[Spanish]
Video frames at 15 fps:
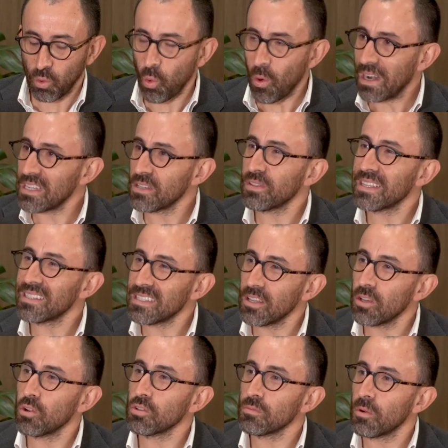¿Cuáles han
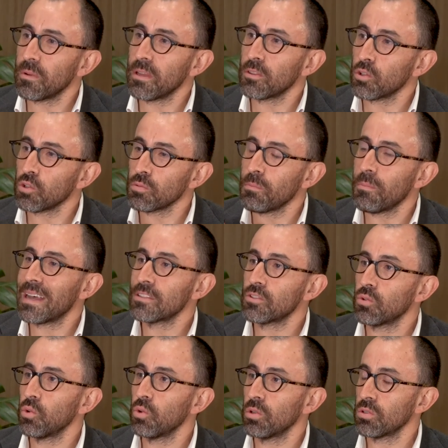sido los momentos más
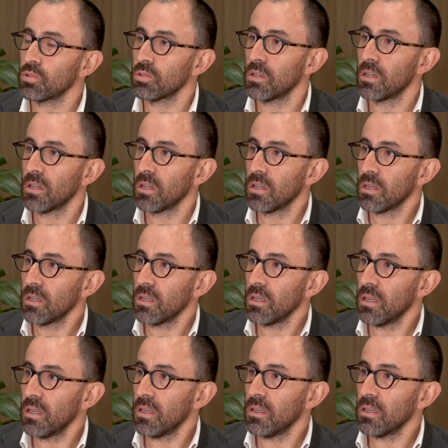duros
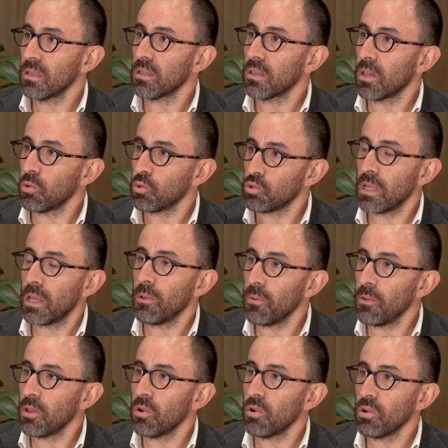eh, que usted
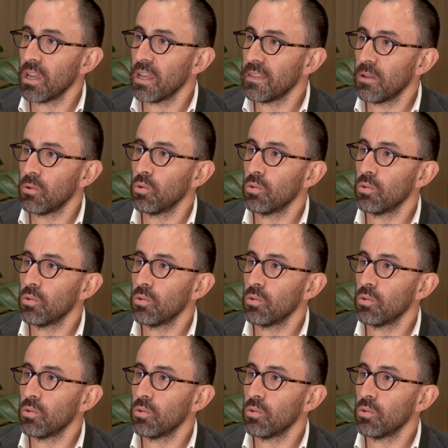vivió en el